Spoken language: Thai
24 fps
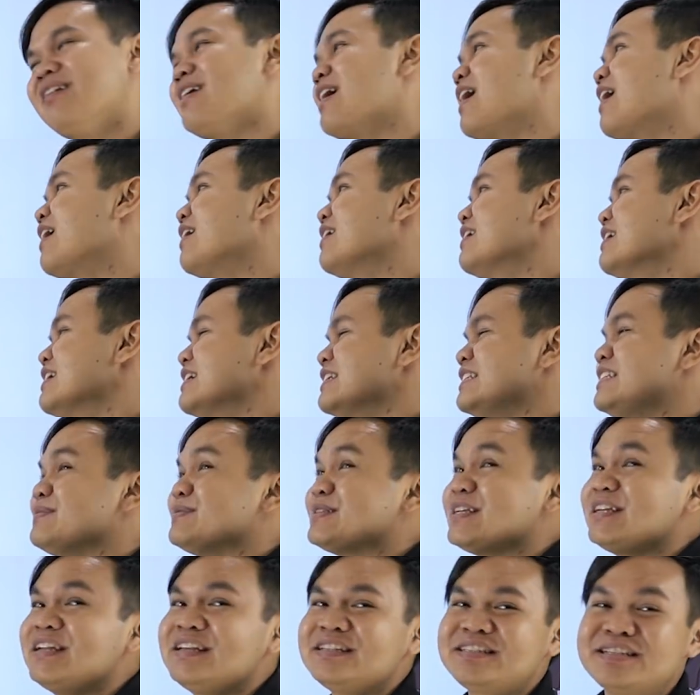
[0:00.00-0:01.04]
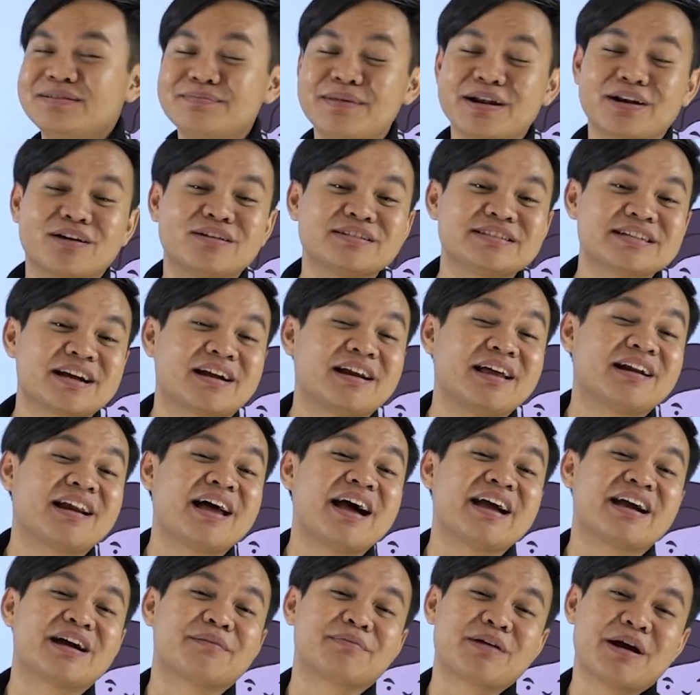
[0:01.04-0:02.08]
นะ10ชนิดซึ่งมันก็จะค
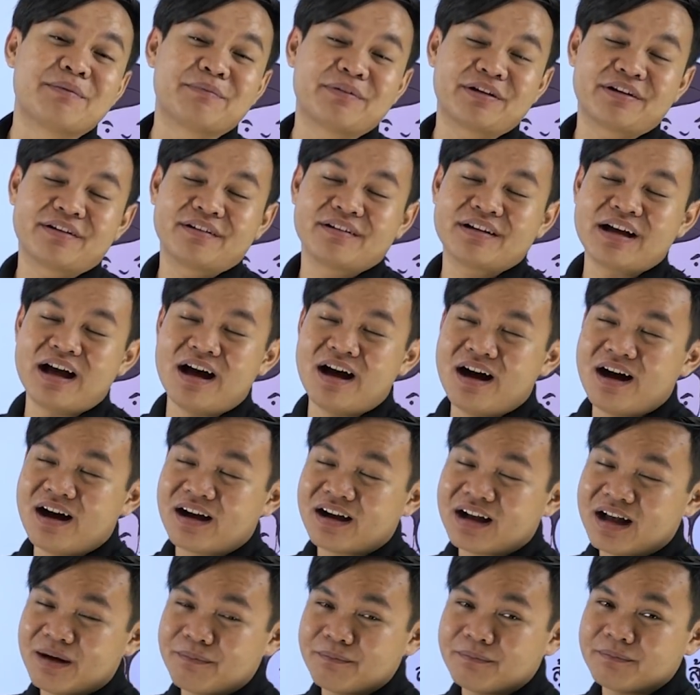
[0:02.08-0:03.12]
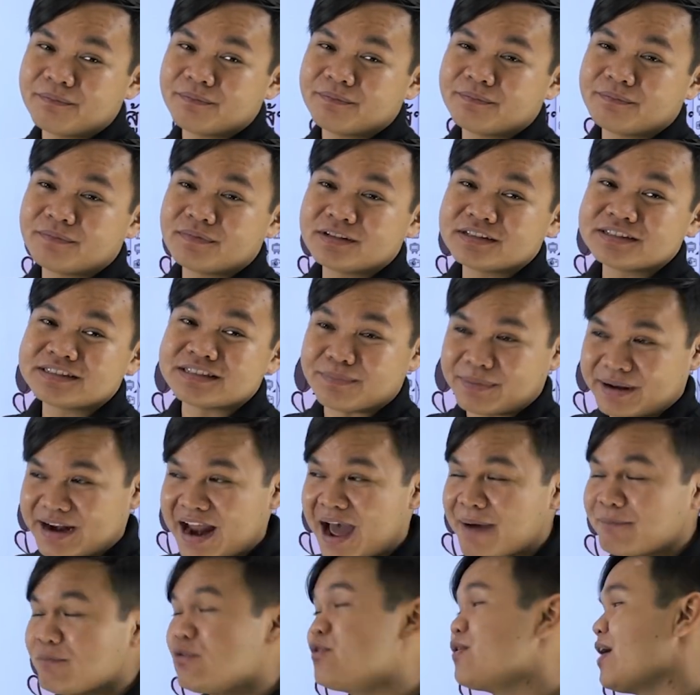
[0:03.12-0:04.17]
ล้ายๆกับคำสรรพ
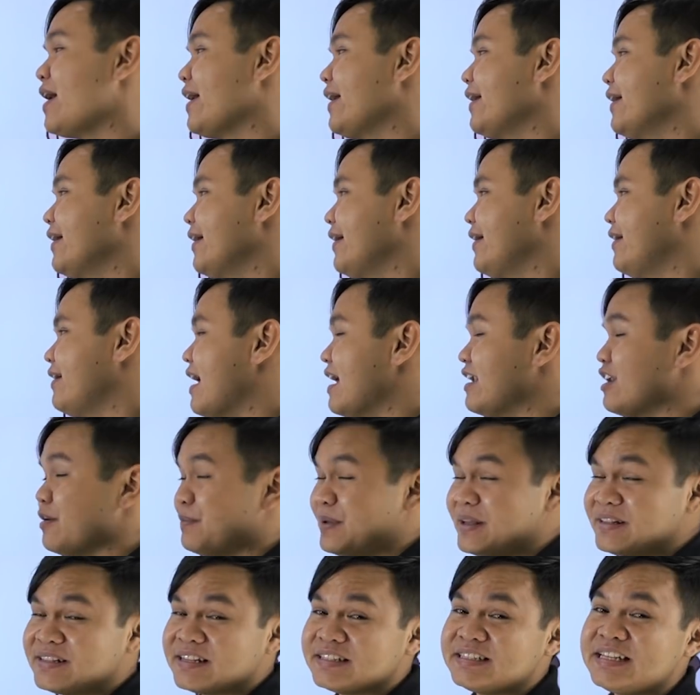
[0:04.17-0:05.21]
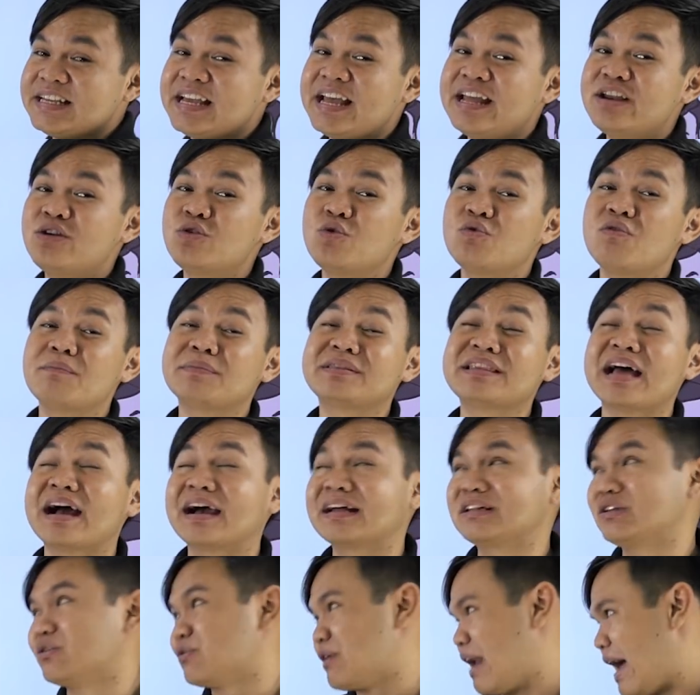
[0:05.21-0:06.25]
นามด้วยนะเดี๋ยวพี่จะชี้ให้ดูว่ามันต่าง
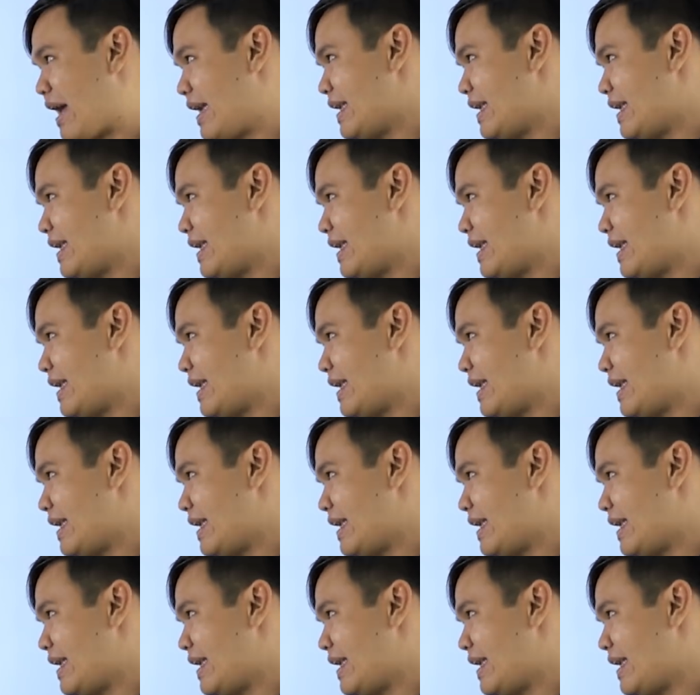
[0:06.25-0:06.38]
กันตรงไห